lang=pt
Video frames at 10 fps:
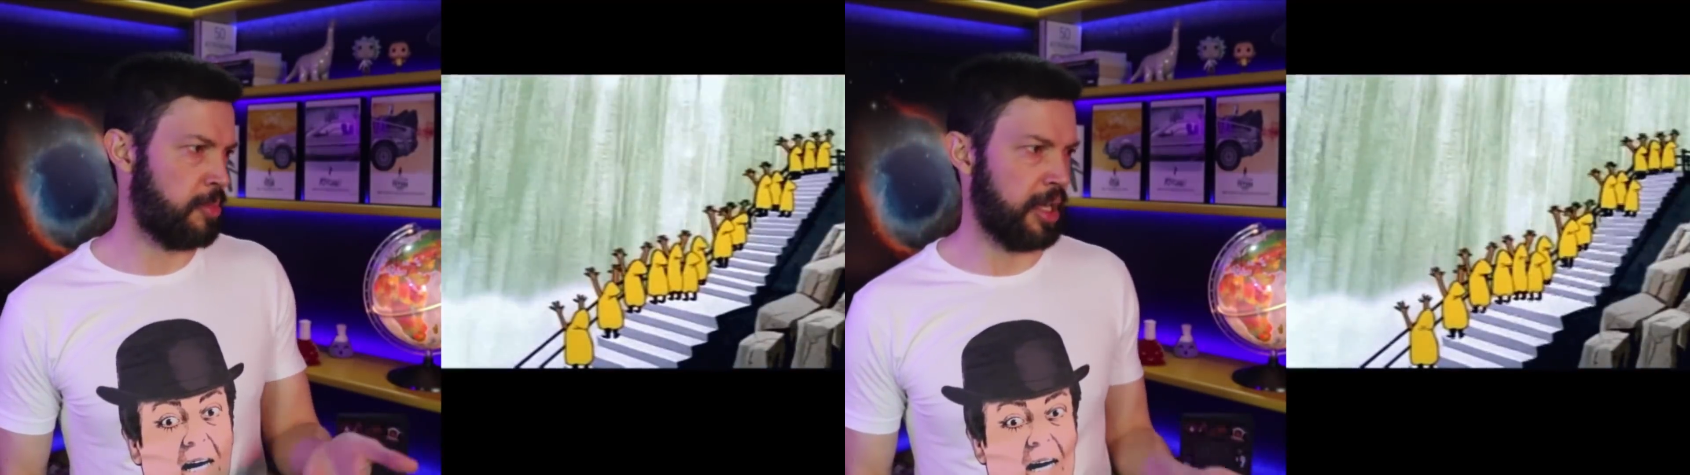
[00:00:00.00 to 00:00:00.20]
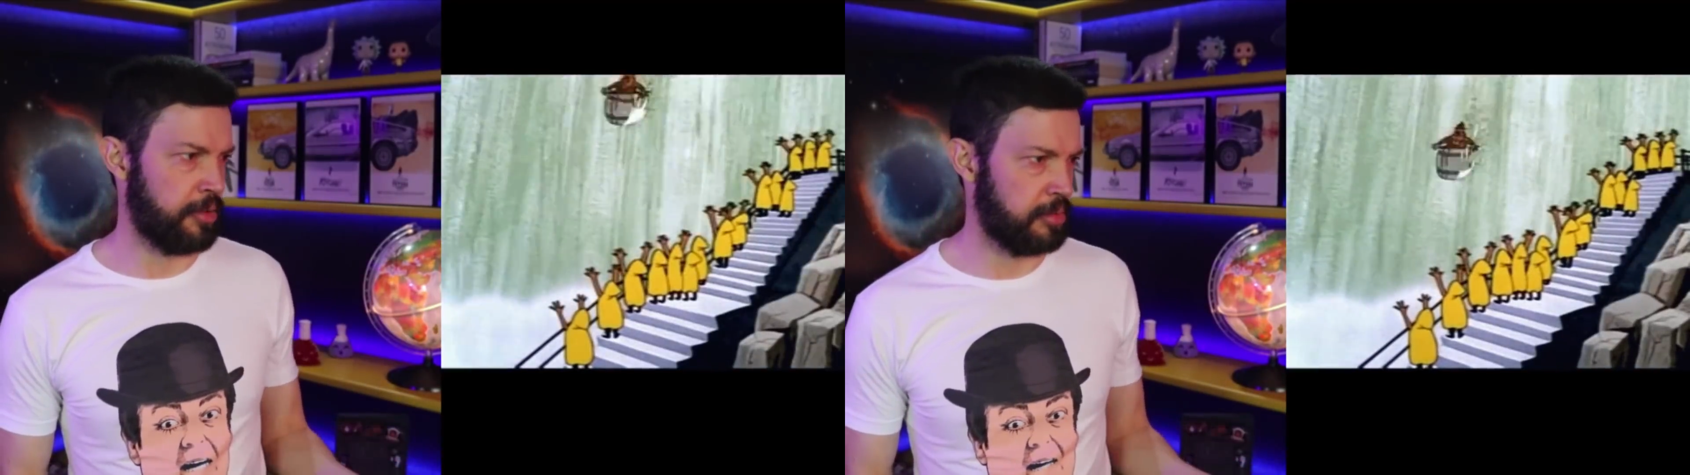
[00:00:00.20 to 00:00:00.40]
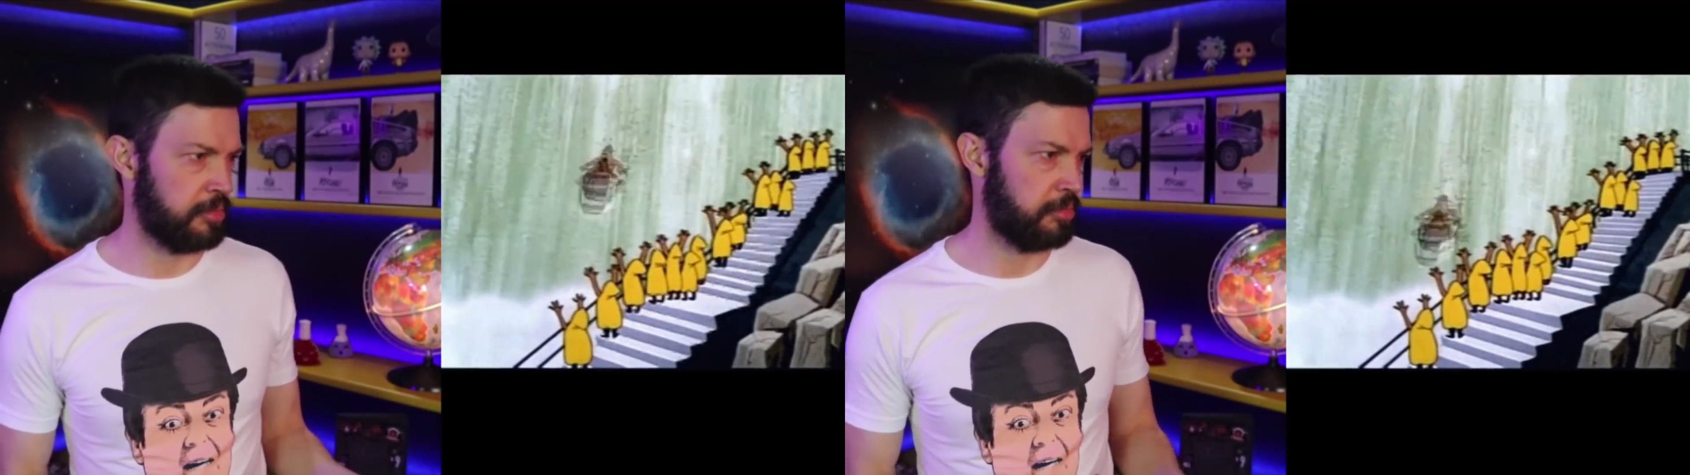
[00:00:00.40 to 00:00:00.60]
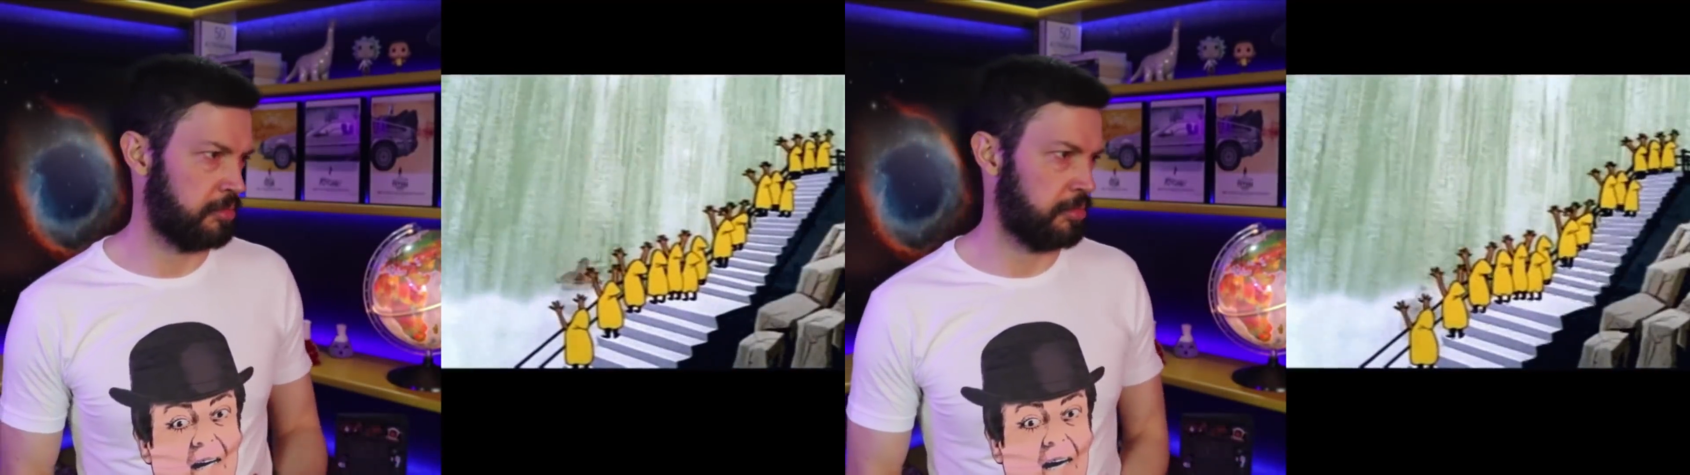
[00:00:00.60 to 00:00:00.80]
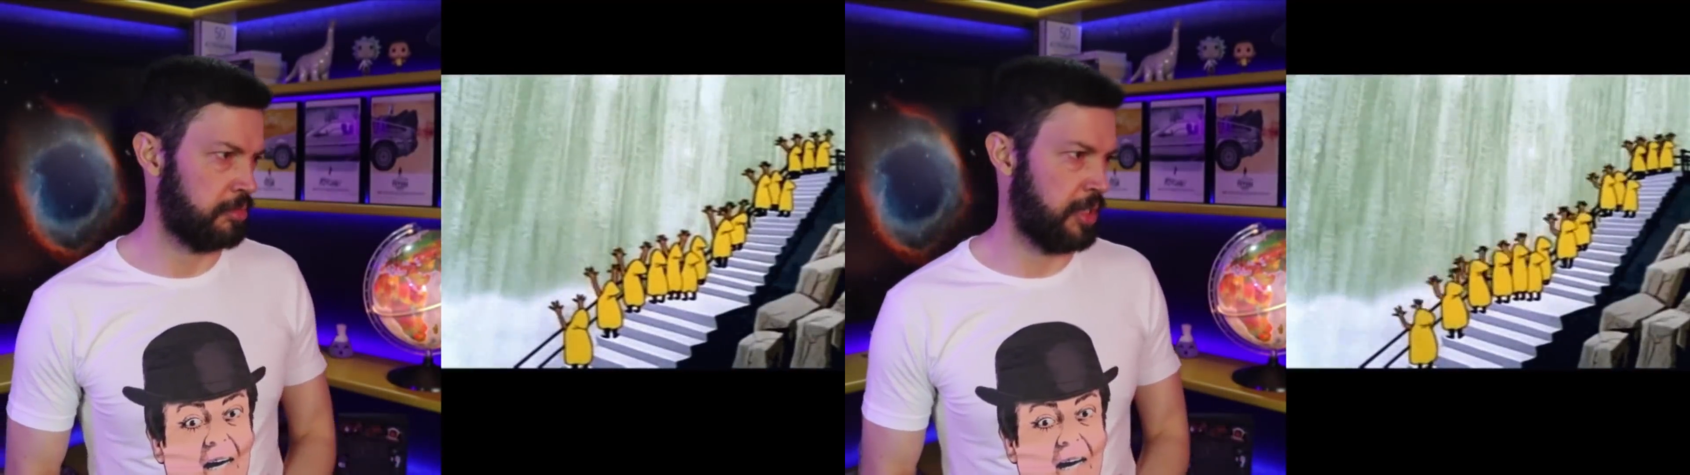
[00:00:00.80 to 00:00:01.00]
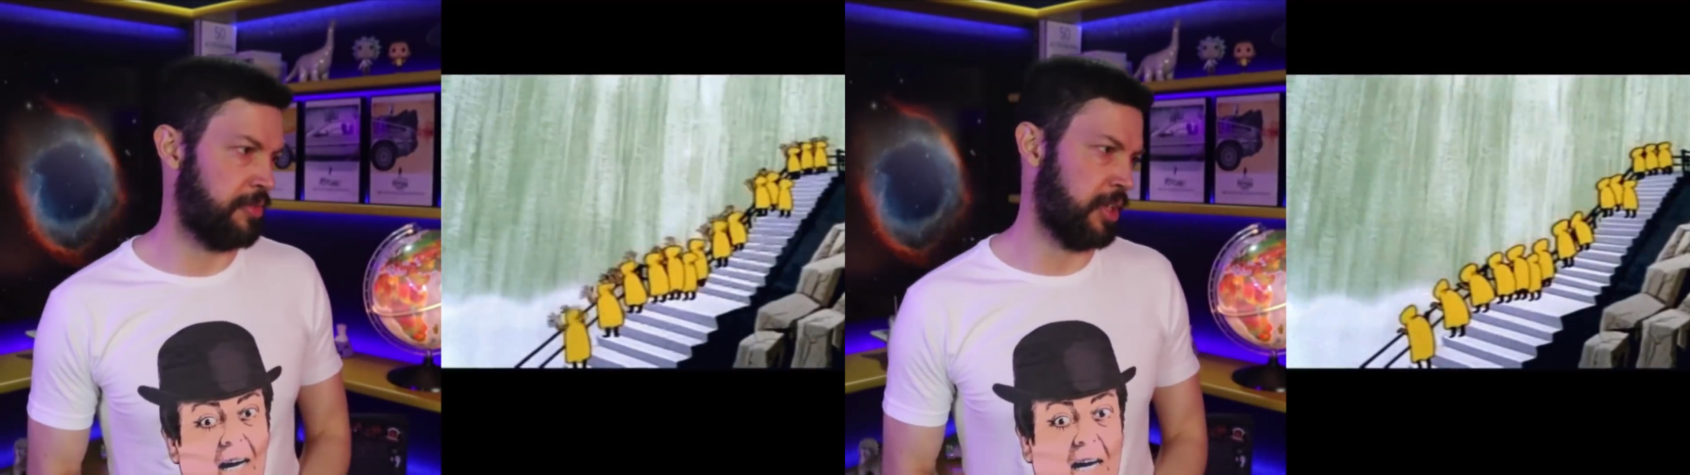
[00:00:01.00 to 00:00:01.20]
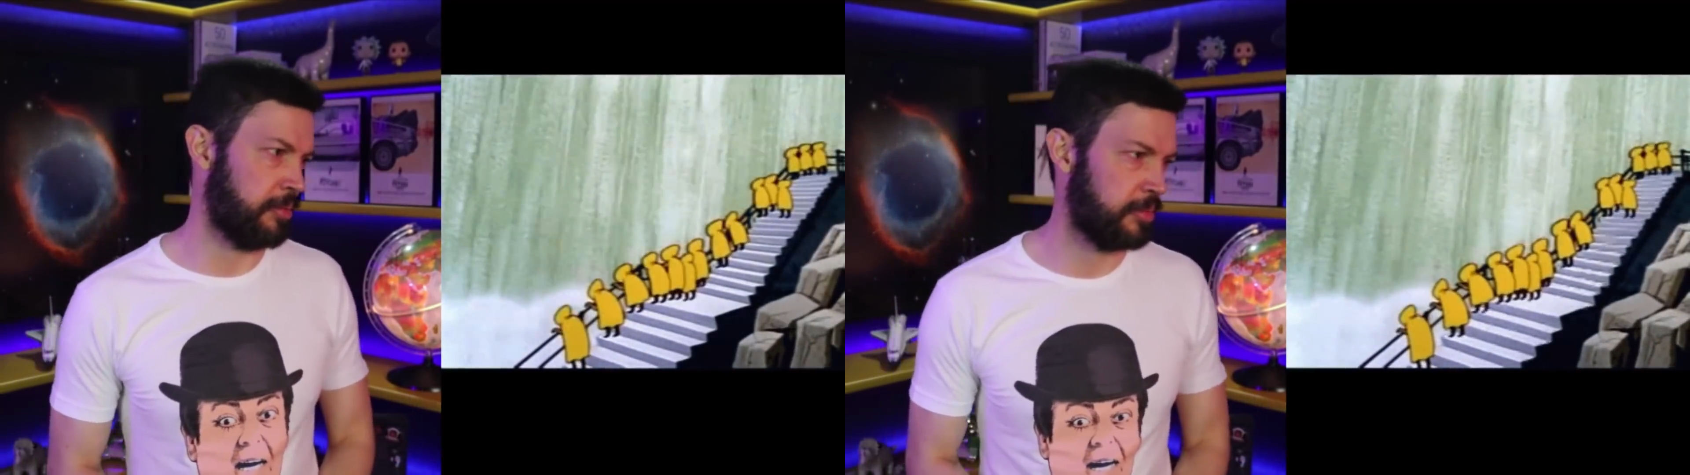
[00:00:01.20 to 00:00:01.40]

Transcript: barril. Enfim,